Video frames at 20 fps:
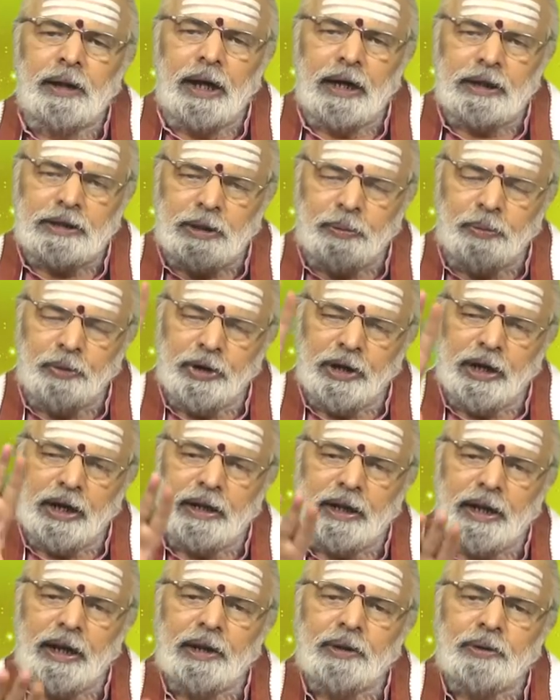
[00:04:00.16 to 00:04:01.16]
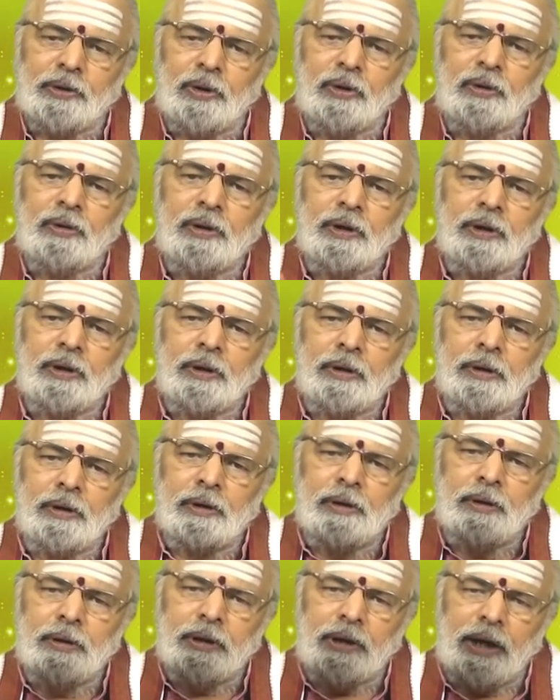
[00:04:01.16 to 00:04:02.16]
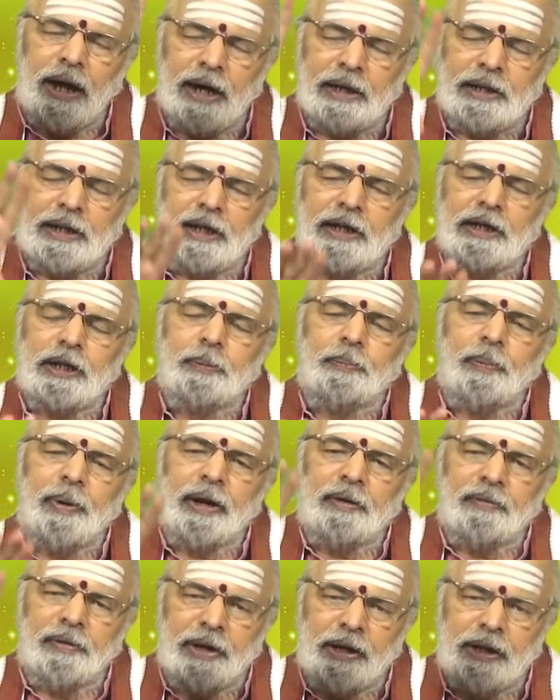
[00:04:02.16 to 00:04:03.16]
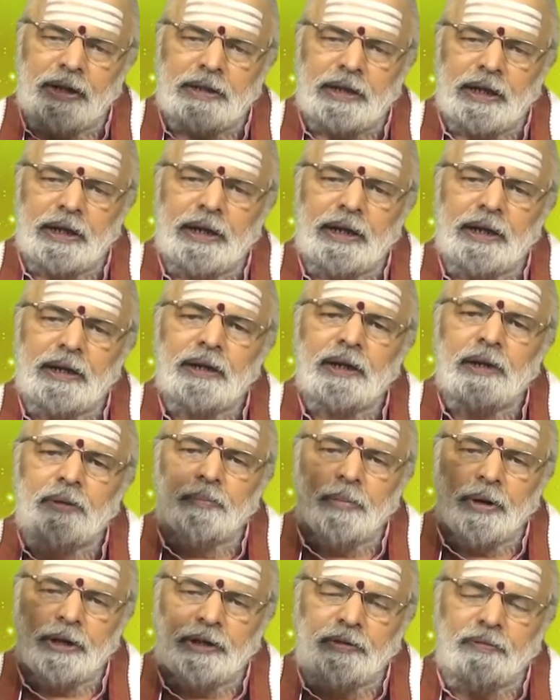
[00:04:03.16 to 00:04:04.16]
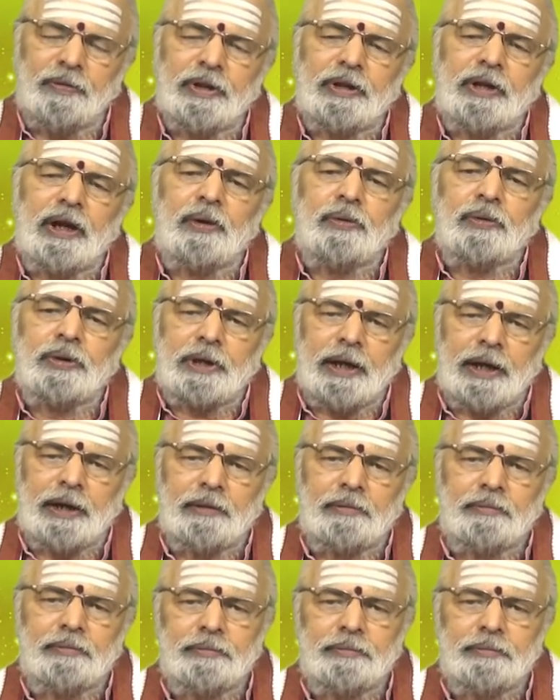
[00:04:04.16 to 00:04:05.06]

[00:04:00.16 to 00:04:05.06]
అష్టములికా తైలంతో కార్తీక దీపాన్ని వెలిగించండి మంచి ఫలితాలు ఉంటాయి